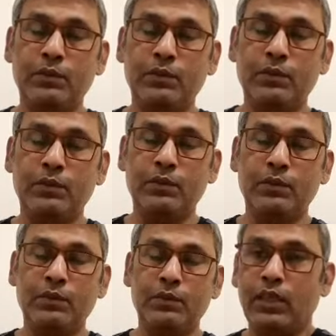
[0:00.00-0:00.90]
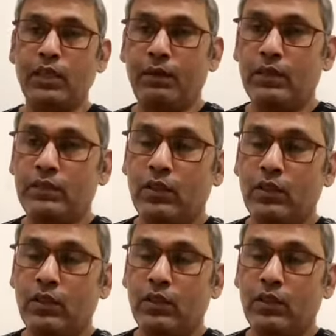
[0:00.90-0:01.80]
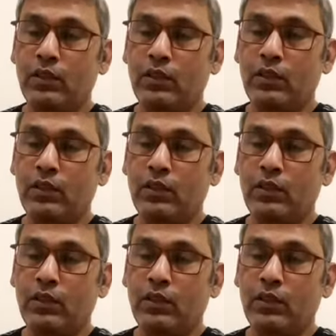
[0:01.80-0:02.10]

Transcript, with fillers: सबसे ज्यादा कम तस्करा मैंने साउथ अफ्रीका